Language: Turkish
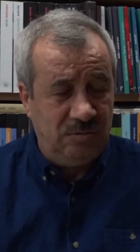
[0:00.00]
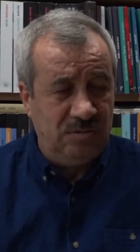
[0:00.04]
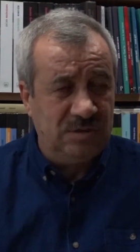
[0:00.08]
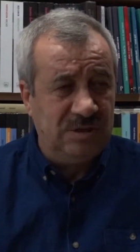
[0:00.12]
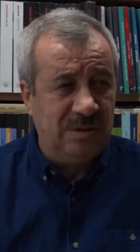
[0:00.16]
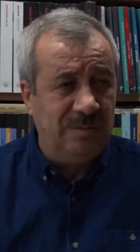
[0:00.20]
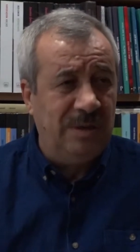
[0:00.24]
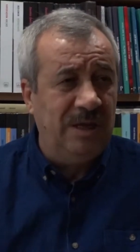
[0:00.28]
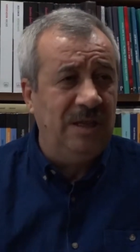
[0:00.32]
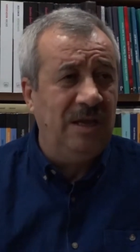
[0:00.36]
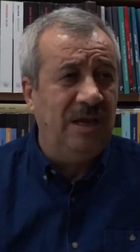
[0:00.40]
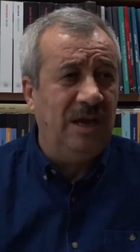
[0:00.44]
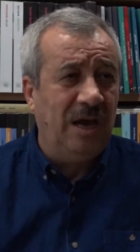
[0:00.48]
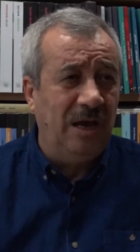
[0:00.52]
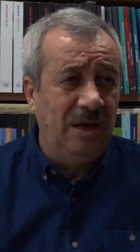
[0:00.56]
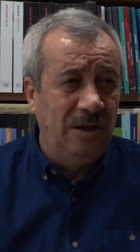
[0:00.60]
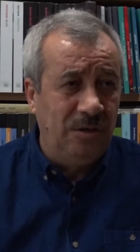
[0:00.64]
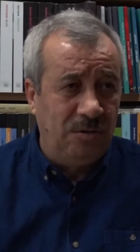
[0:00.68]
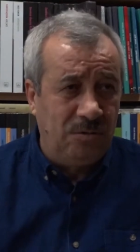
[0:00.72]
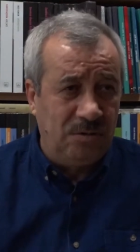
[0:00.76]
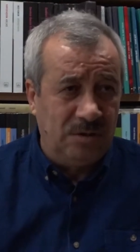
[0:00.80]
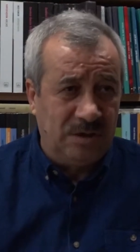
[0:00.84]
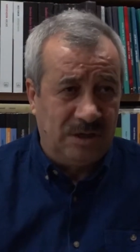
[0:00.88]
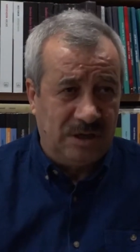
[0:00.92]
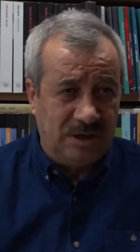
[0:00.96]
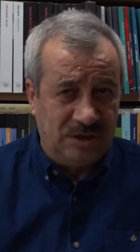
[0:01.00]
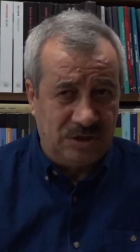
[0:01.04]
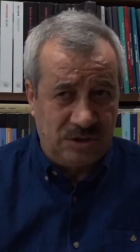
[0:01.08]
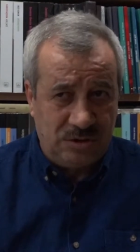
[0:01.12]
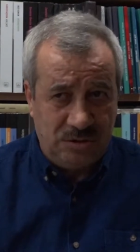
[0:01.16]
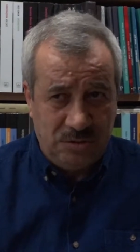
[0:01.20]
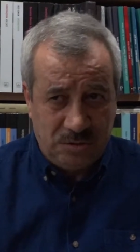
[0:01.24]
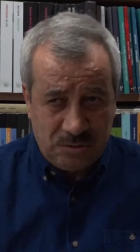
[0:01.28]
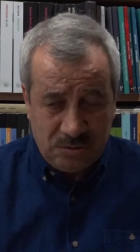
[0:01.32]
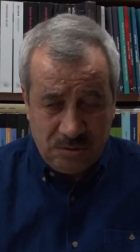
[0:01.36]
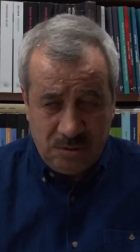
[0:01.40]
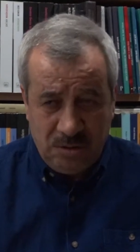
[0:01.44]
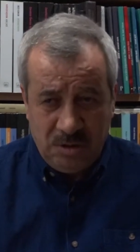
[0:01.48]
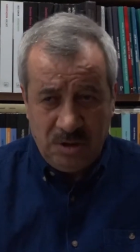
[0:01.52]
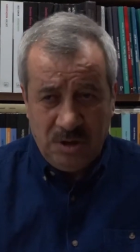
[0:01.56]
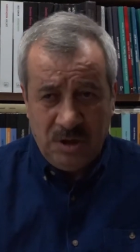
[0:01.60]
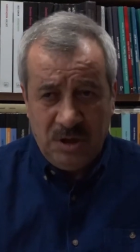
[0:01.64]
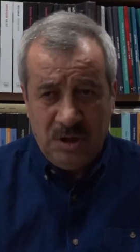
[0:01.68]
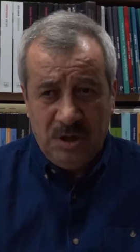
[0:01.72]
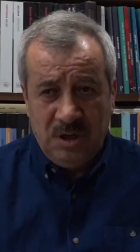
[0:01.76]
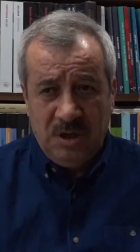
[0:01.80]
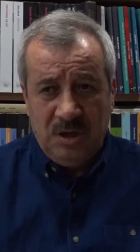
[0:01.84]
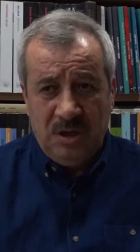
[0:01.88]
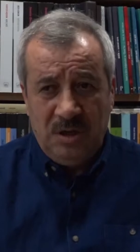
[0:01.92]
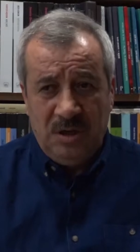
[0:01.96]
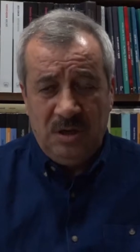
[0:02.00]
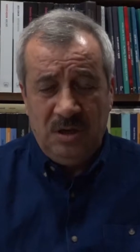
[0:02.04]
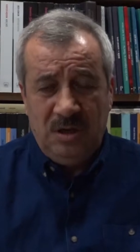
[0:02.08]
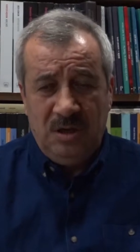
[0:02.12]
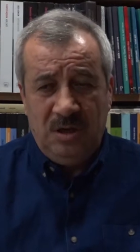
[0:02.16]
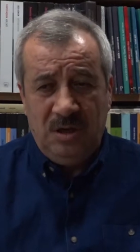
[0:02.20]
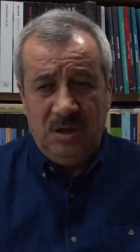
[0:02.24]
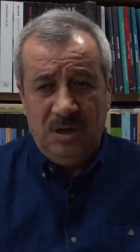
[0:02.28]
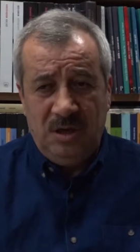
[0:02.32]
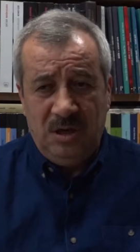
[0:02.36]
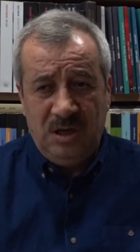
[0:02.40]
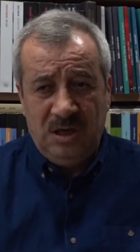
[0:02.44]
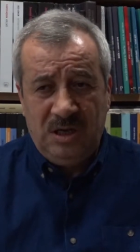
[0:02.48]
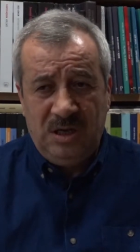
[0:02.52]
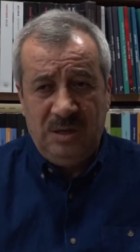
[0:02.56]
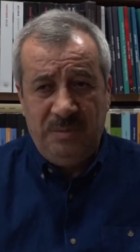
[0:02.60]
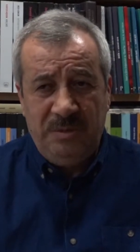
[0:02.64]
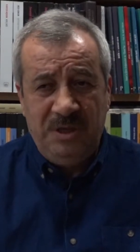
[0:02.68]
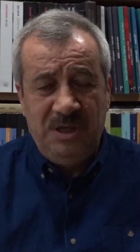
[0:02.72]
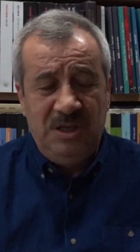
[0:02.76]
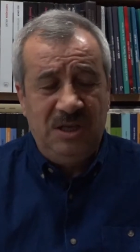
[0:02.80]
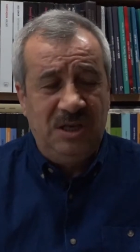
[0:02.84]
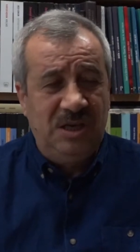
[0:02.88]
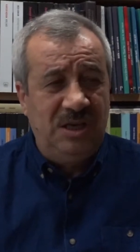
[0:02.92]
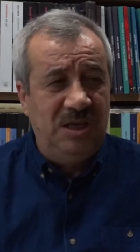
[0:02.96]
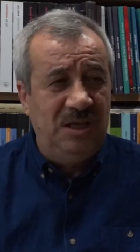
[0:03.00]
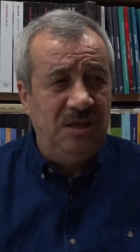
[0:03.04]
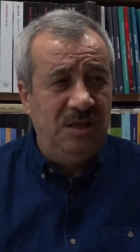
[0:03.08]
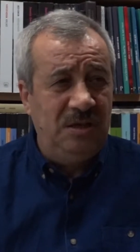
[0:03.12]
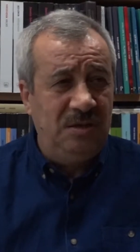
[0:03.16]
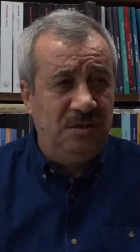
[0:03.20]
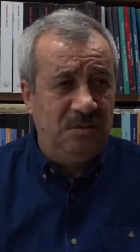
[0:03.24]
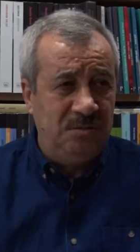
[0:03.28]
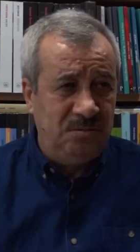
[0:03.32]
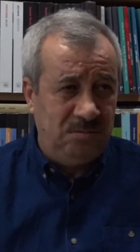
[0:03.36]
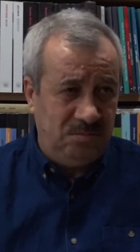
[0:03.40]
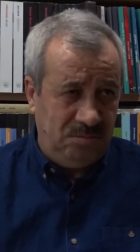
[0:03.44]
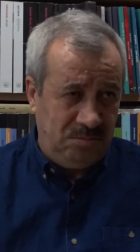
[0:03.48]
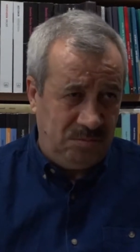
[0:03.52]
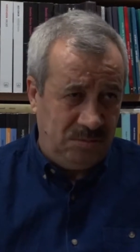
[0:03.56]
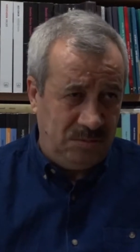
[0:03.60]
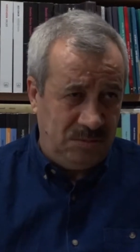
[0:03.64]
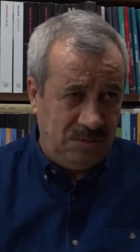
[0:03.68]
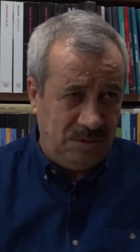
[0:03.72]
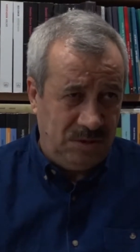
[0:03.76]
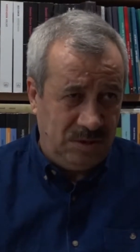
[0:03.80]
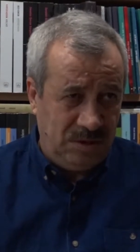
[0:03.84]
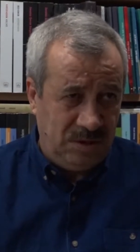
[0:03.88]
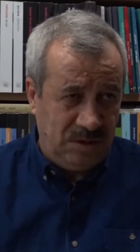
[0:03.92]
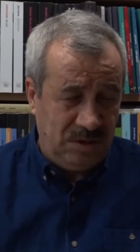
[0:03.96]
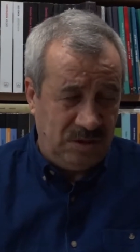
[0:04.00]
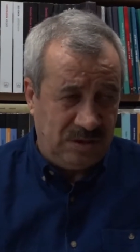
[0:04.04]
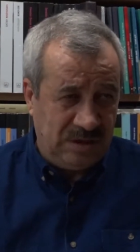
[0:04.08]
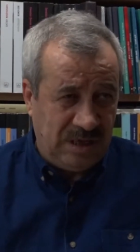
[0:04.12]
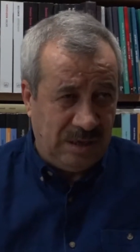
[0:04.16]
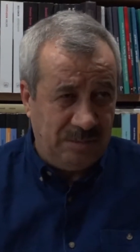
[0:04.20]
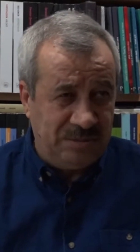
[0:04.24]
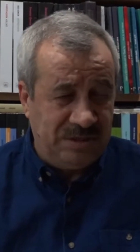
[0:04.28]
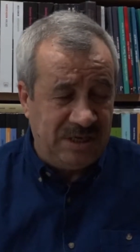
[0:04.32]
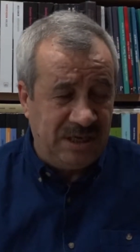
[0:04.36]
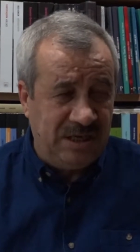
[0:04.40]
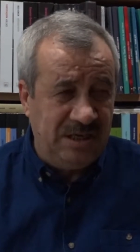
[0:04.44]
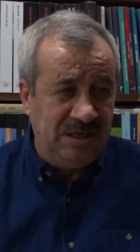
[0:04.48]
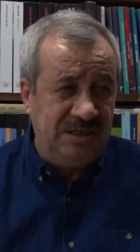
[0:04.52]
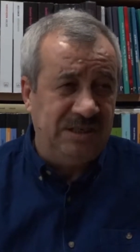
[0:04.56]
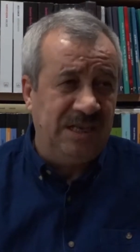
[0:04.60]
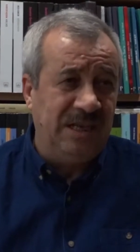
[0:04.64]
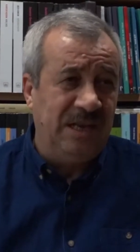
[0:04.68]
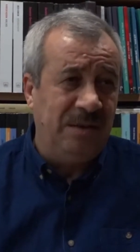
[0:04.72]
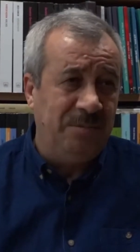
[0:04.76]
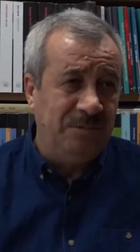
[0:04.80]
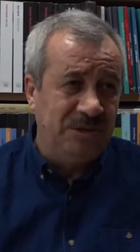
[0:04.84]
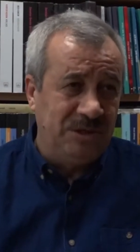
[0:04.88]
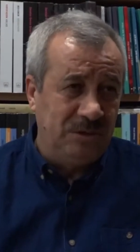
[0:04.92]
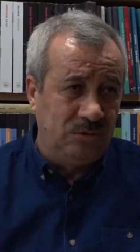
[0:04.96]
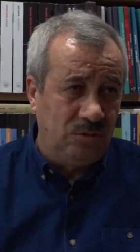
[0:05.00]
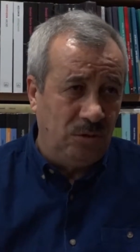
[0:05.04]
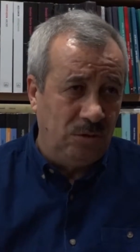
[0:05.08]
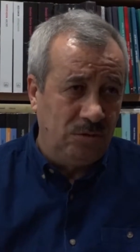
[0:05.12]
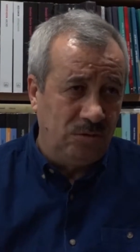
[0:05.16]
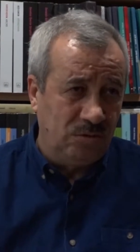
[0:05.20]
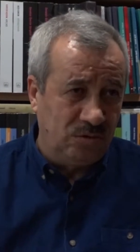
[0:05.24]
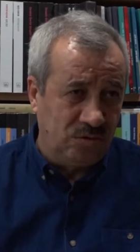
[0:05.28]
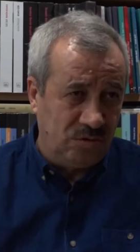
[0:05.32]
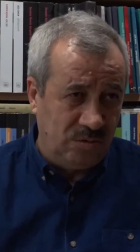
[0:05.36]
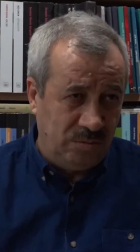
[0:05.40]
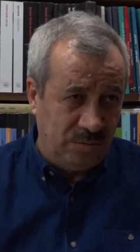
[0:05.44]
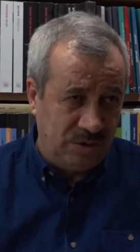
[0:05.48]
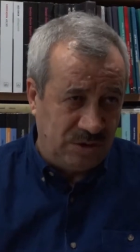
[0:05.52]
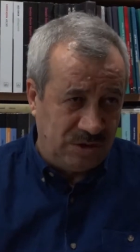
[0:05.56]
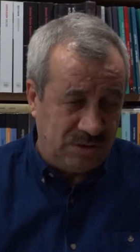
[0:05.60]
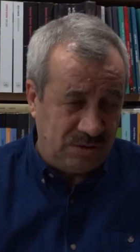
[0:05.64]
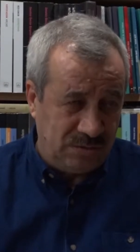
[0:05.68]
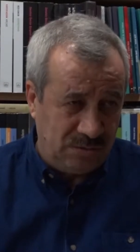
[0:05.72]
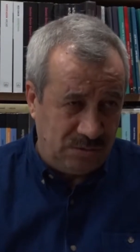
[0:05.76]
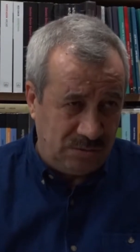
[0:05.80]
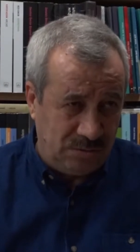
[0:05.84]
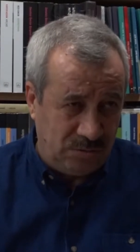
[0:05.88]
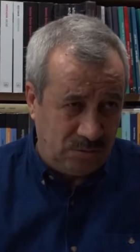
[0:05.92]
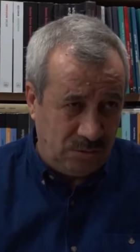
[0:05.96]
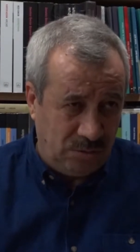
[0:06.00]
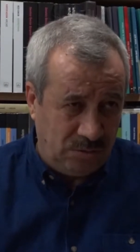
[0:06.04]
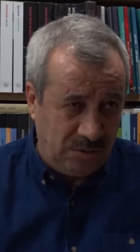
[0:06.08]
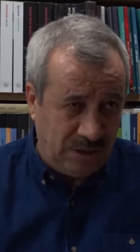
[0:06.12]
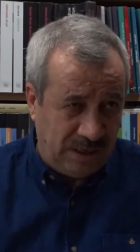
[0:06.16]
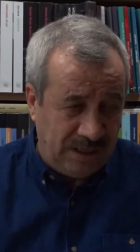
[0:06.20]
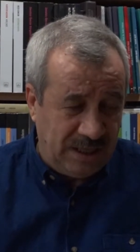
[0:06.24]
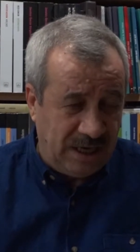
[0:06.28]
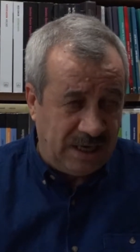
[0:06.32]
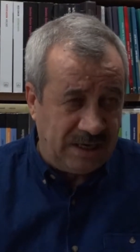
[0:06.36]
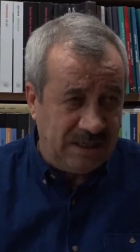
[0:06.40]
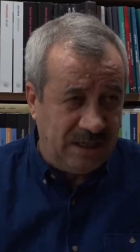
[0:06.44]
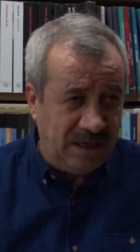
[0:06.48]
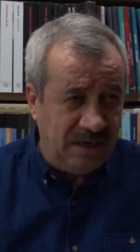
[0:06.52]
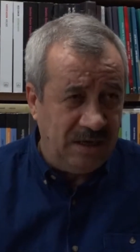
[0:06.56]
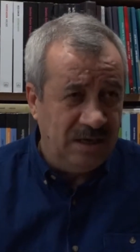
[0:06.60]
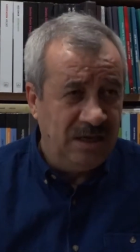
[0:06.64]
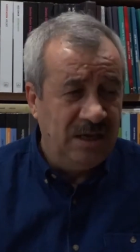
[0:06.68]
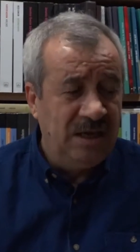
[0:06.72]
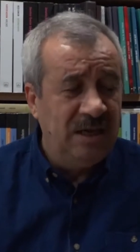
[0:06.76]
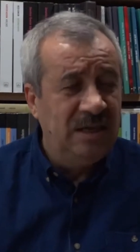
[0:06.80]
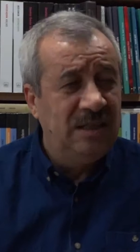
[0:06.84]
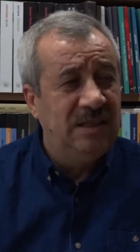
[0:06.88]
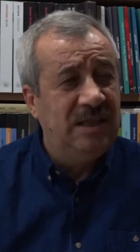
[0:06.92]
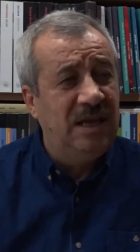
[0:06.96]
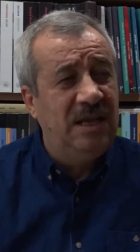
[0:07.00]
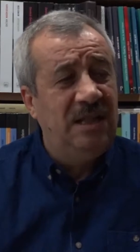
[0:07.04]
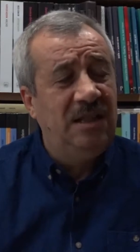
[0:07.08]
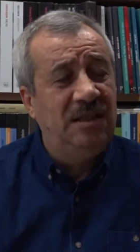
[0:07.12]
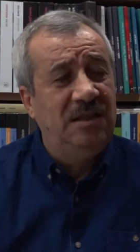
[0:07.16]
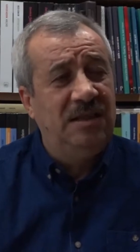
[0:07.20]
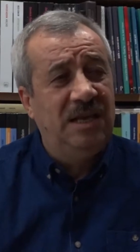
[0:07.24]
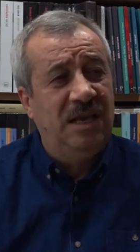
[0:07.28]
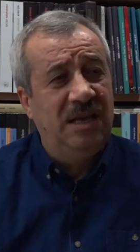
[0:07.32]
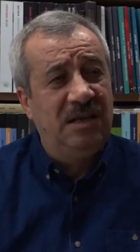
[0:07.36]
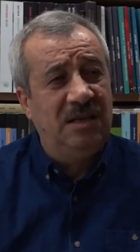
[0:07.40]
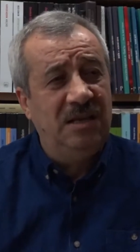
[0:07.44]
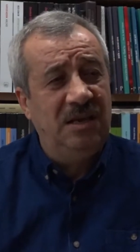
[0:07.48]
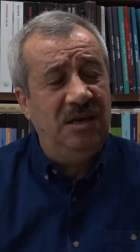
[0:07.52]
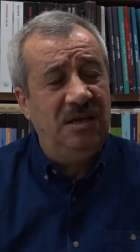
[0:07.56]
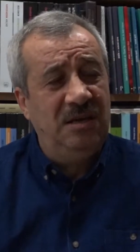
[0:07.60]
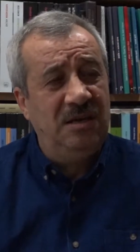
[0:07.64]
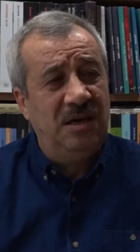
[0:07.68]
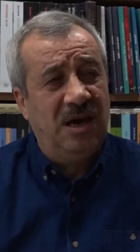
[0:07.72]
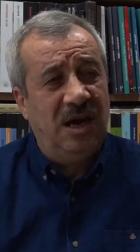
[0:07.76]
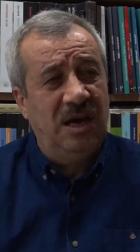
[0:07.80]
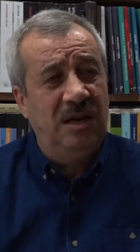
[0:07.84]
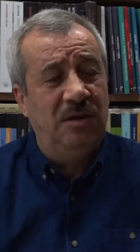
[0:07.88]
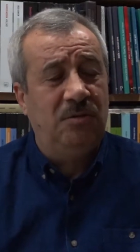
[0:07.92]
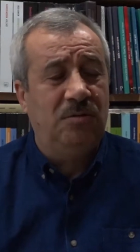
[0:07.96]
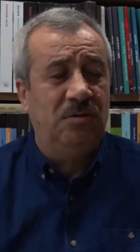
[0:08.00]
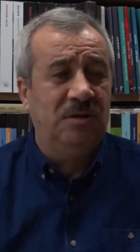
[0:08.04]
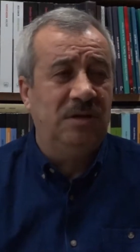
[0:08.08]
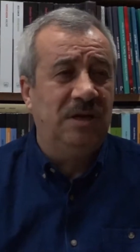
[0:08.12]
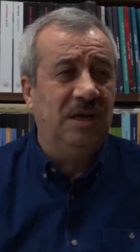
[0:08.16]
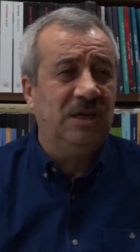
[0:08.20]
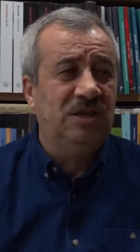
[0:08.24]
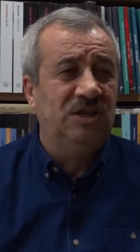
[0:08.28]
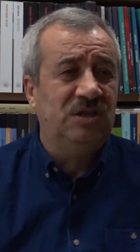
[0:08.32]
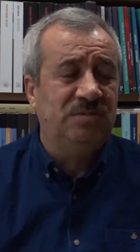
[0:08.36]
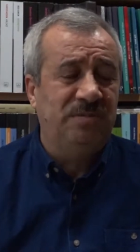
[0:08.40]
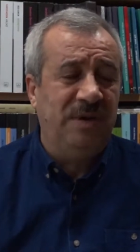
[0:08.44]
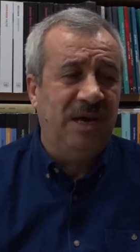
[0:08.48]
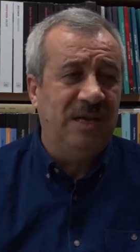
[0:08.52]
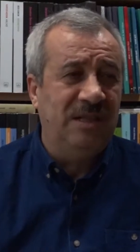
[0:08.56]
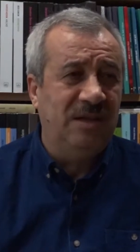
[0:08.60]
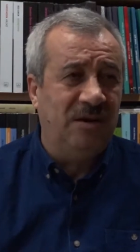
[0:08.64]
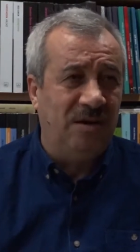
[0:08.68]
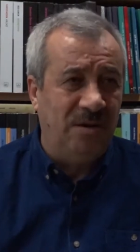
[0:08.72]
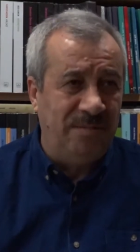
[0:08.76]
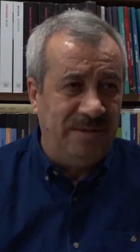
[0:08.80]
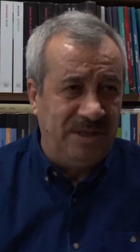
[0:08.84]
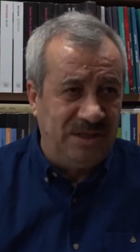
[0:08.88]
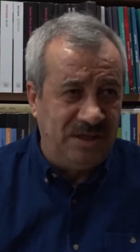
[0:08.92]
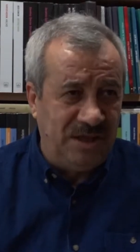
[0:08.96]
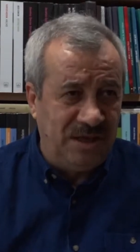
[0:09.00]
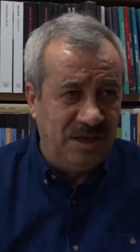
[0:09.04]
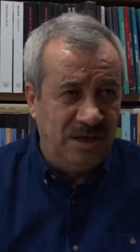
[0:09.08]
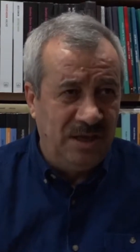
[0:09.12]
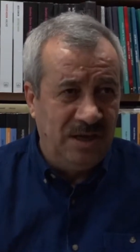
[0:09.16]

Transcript: O zaman aylık olarak çıkıyordu. 2002'nin e, tam 8 senemizi doldurduğumuz doldurana kadar dergi aylık olarak çıkmaya devam etti.